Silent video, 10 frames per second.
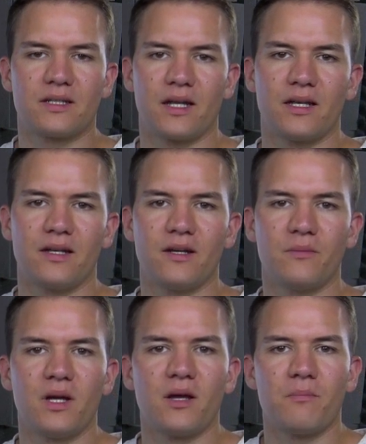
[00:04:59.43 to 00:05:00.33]
dann
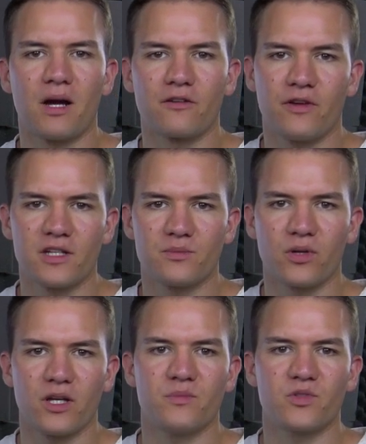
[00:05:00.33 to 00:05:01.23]
ähm, macht
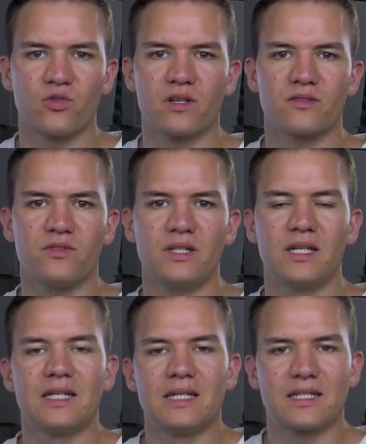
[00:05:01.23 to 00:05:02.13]
Facebook eben sowas
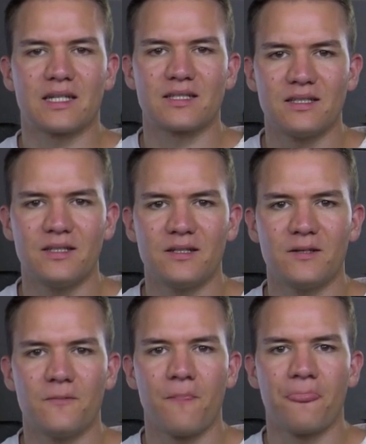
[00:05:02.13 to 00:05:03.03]
wie, dass sie
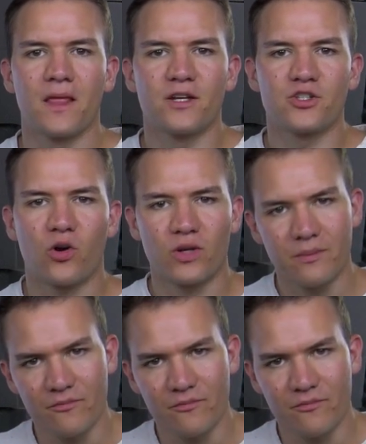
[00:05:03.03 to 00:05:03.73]
ähm, schaut